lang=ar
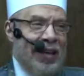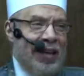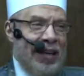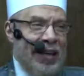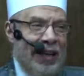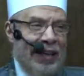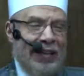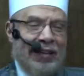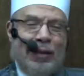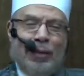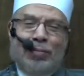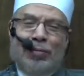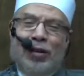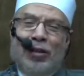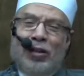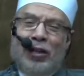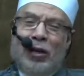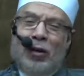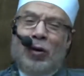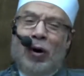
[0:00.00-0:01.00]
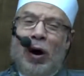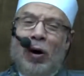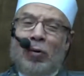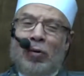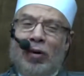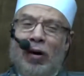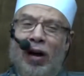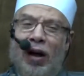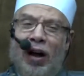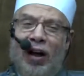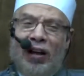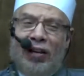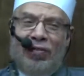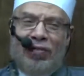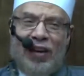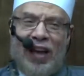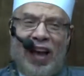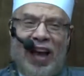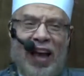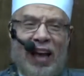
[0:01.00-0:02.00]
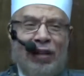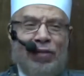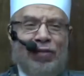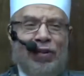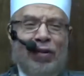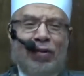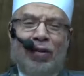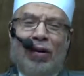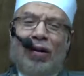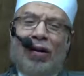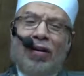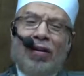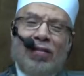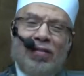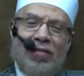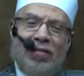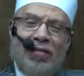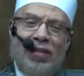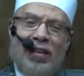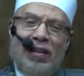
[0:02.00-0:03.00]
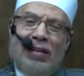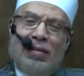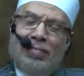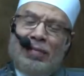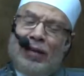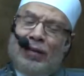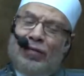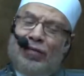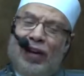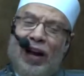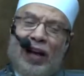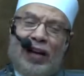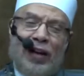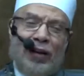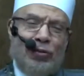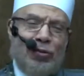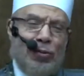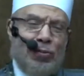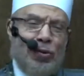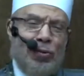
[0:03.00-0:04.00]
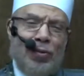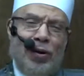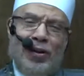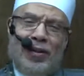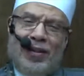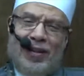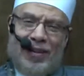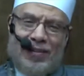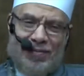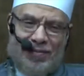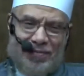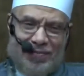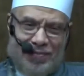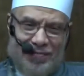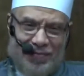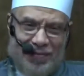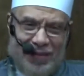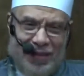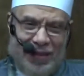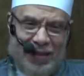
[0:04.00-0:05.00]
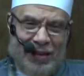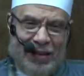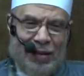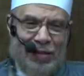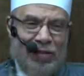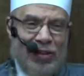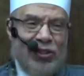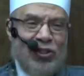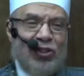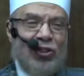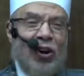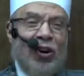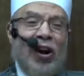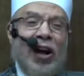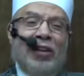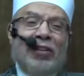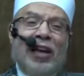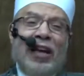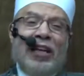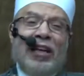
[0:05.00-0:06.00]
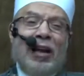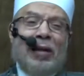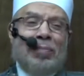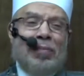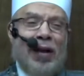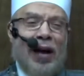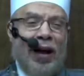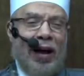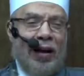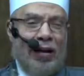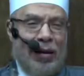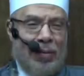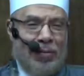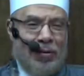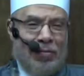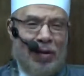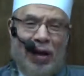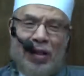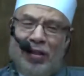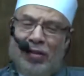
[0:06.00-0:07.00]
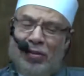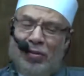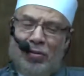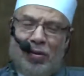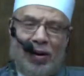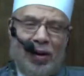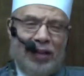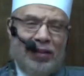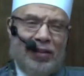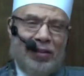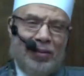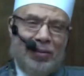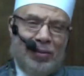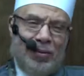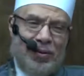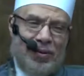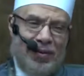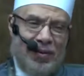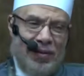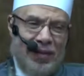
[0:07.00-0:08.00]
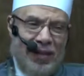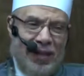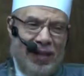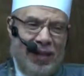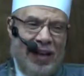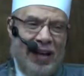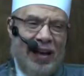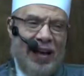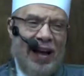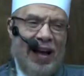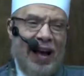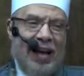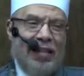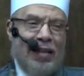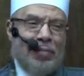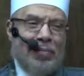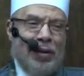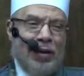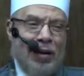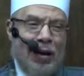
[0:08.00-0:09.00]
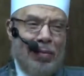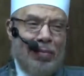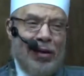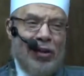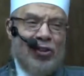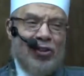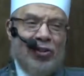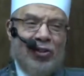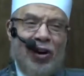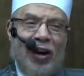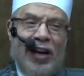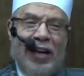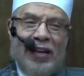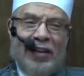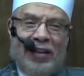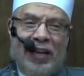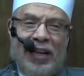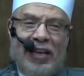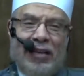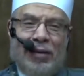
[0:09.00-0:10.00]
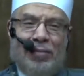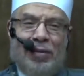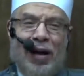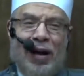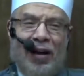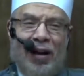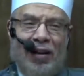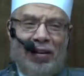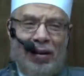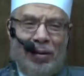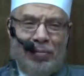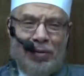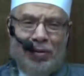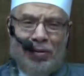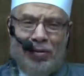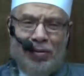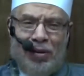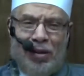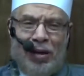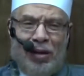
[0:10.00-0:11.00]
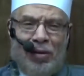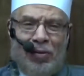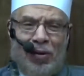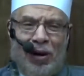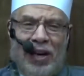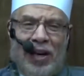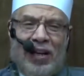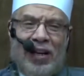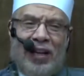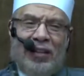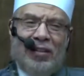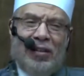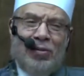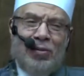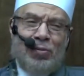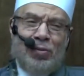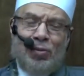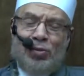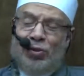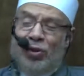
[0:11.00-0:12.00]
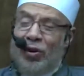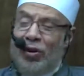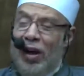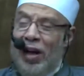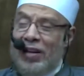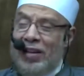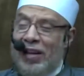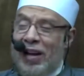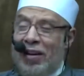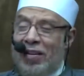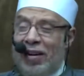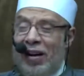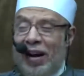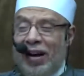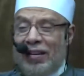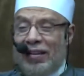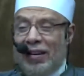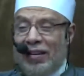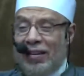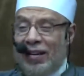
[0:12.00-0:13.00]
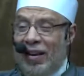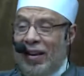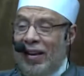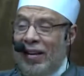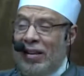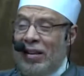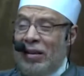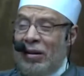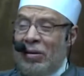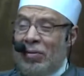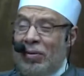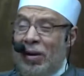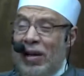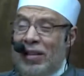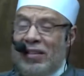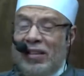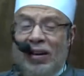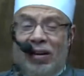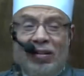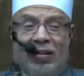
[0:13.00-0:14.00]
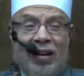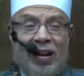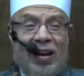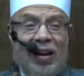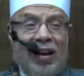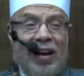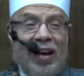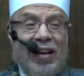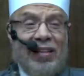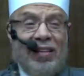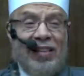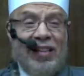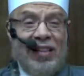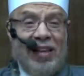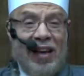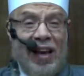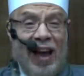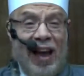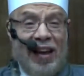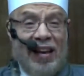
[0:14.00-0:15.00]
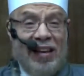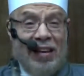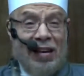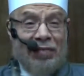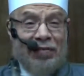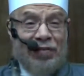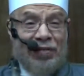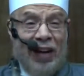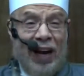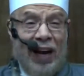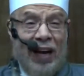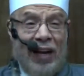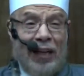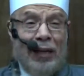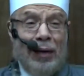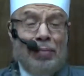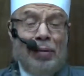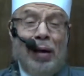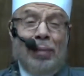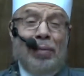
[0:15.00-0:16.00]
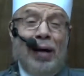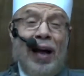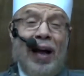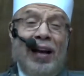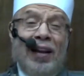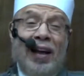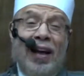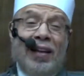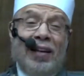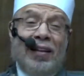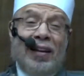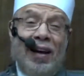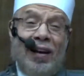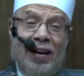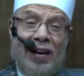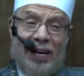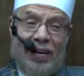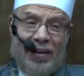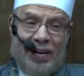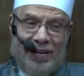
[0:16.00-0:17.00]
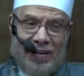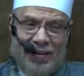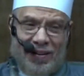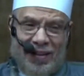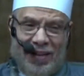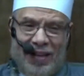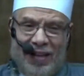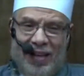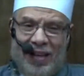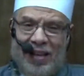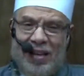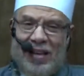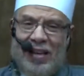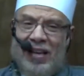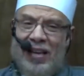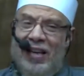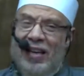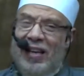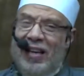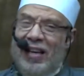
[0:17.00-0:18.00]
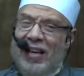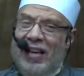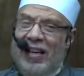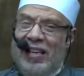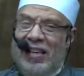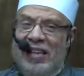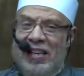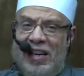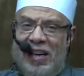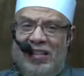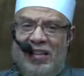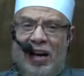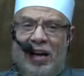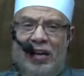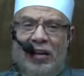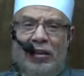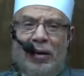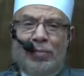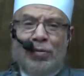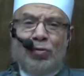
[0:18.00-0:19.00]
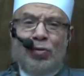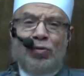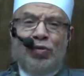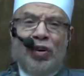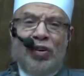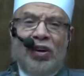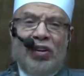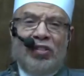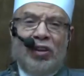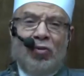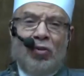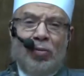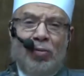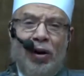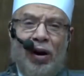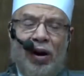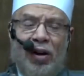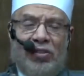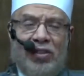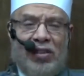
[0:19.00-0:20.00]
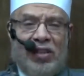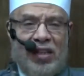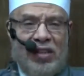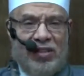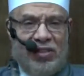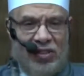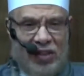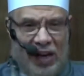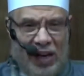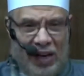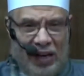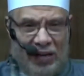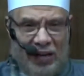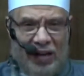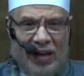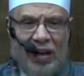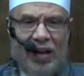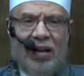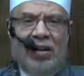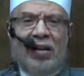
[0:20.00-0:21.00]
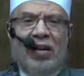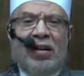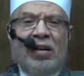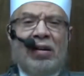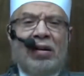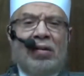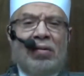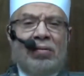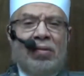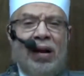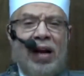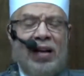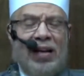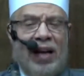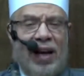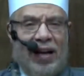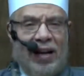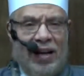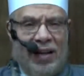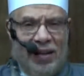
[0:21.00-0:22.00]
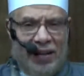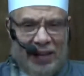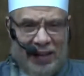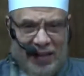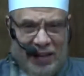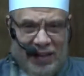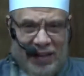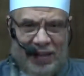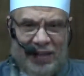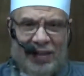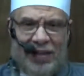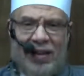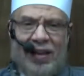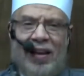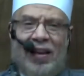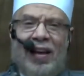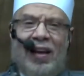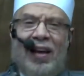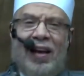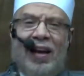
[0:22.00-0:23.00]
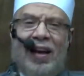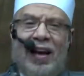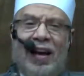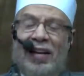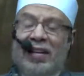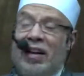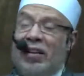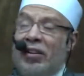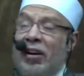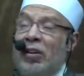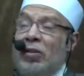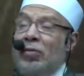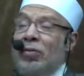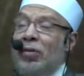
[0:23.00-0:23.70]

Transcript: أنت بتدي له أوراق فيها ألف دولار بيدفع لك 800 فاشترى دينا بأقل منه هذه صورة لا تجوز هذا من قبيل شراء الدين بأقل منه وهي لا تجوز شرعا يا رعاك الله وأسأل الله أن أن يفتح لك باب حلال آخر آه، يجعلك منه فرجا ومخرجا إن شاء الله وأنا على يقين أنك غير